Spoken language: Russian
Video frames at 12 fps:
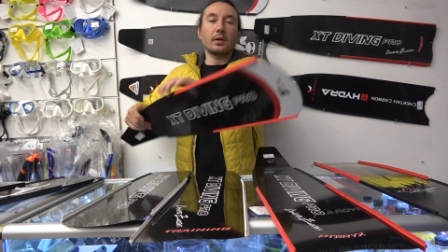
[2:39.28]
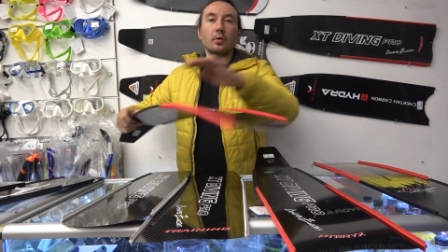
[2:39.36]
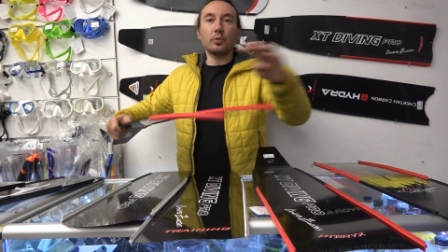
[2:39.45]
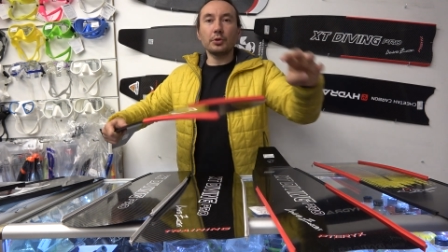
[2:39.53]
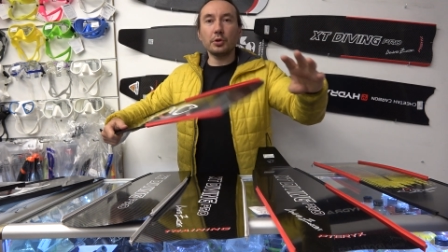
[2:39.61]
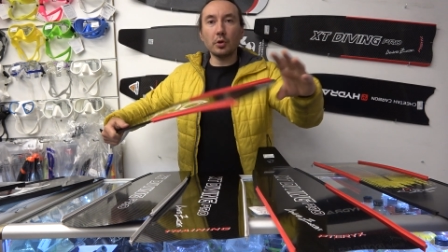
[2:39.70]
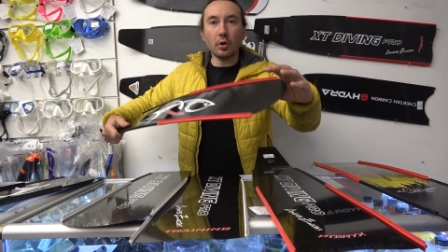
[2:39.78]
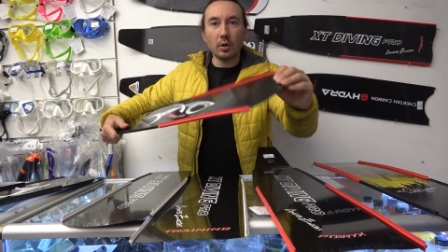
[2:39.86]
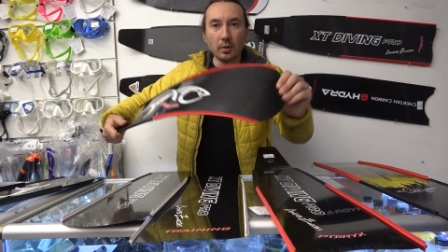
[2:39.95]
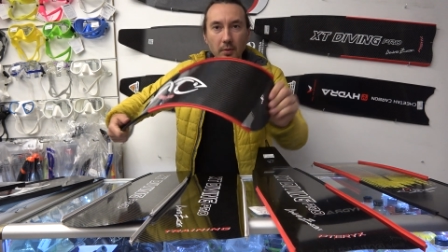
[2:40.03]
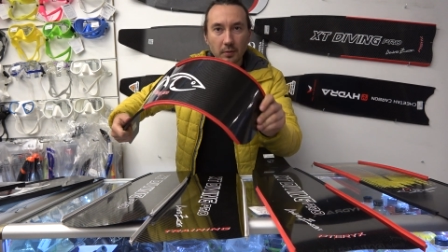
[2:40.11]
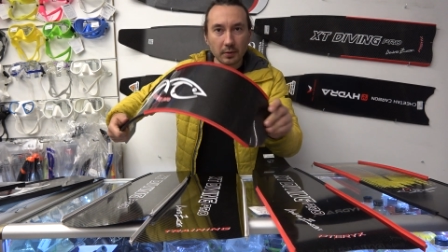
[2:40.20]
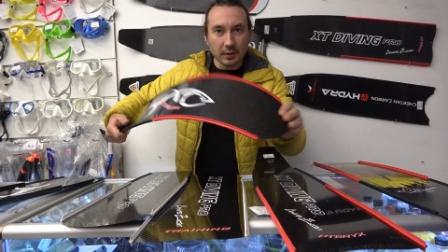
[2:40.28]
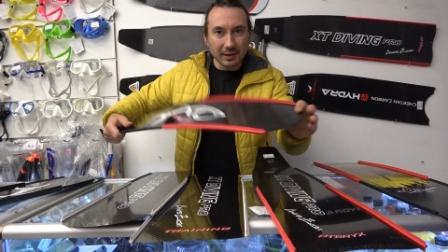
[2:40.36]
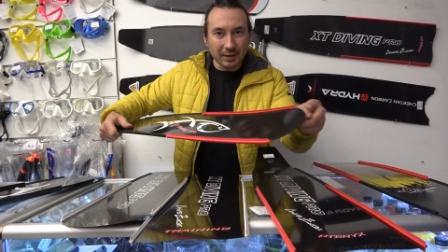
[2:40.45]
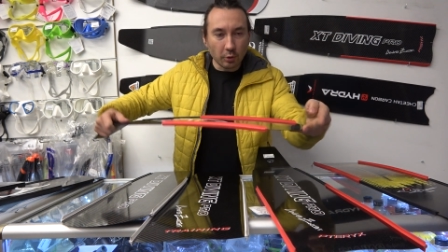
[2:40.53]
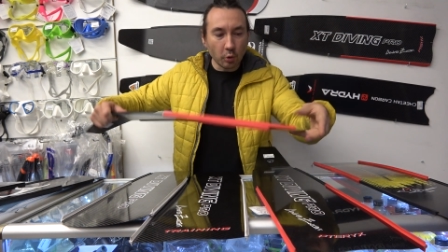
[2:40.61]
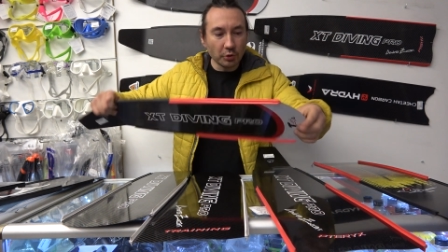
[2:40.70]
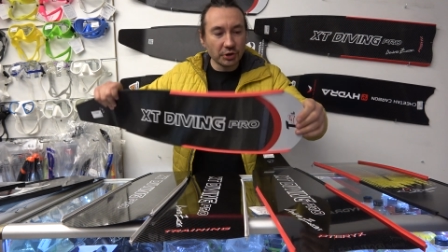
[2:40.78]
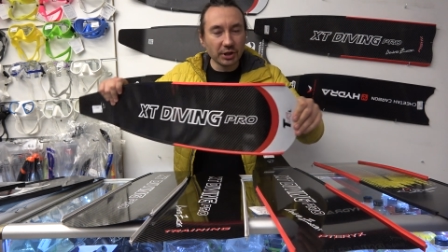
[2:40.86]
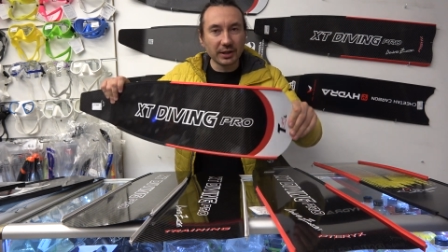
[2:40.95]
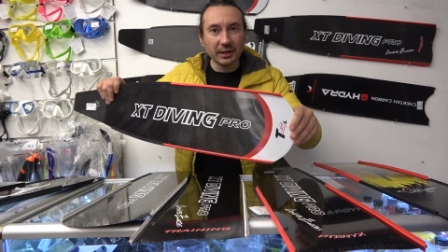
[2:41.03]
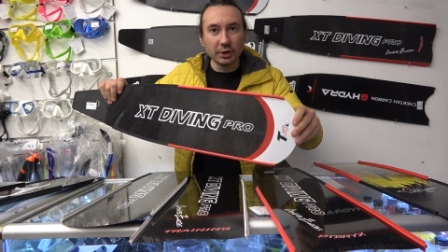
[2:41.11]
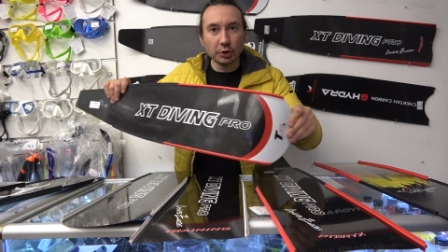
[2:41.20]
У нее кончик
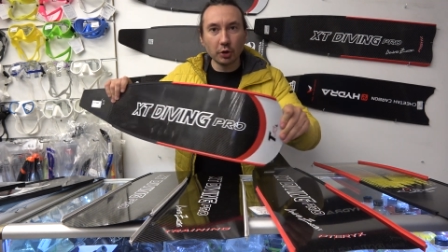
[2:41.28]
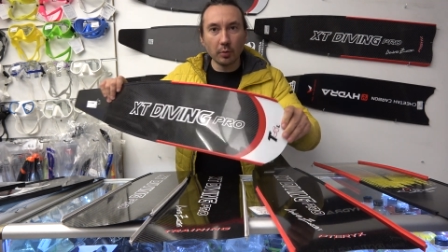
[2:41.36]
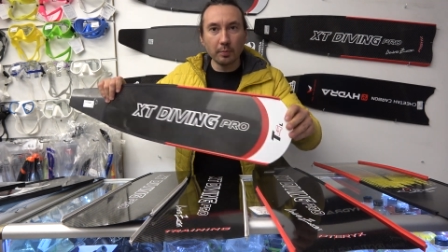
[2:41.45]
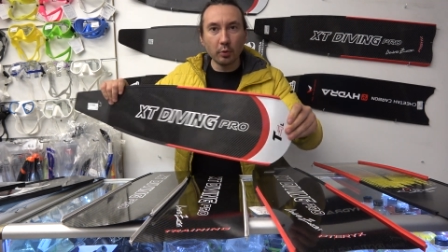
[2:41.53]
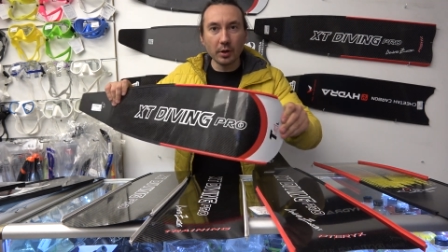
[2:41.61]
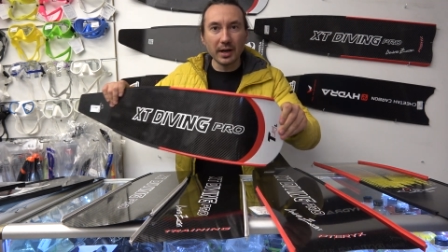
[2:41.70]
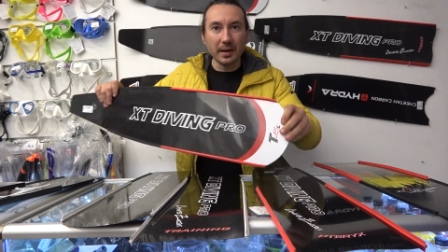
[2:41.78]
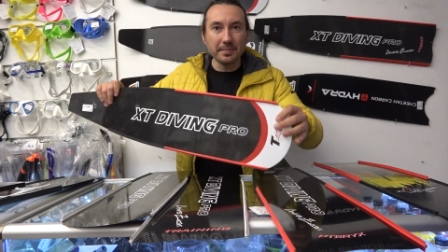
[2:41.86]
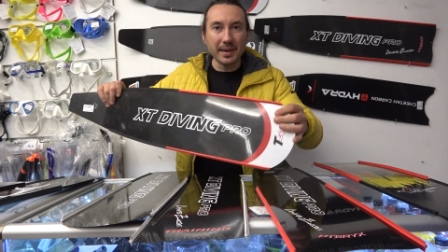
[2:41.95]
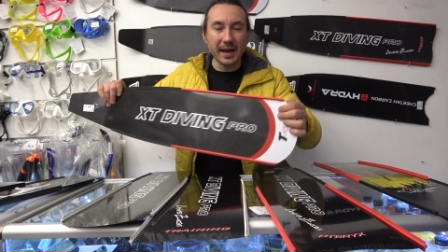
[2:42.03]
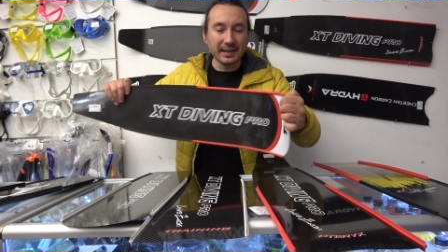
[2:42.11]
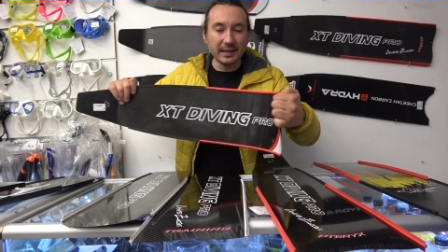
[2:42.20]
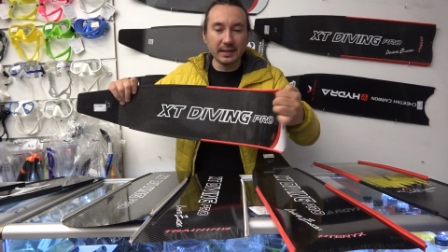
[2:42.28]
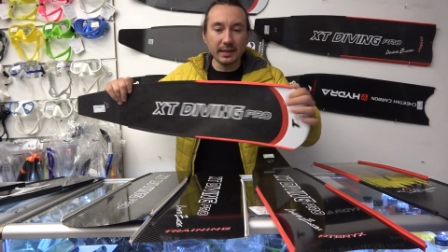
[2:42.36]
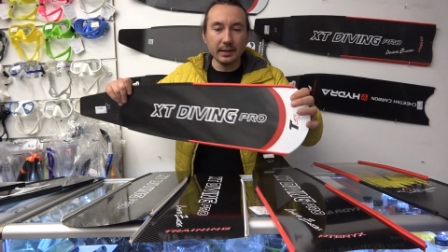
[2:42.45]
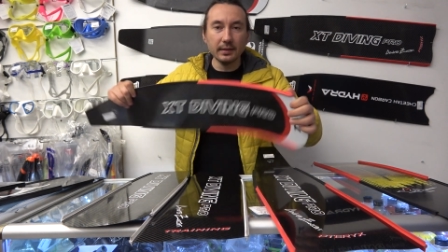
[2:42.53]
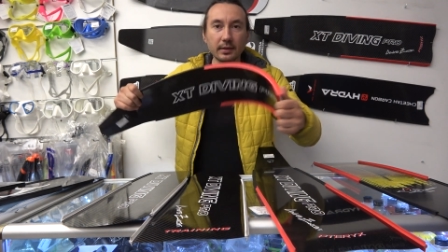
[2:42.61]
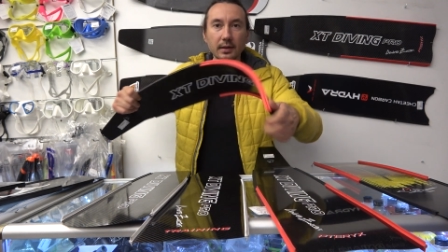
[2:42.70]
еще более мягенький.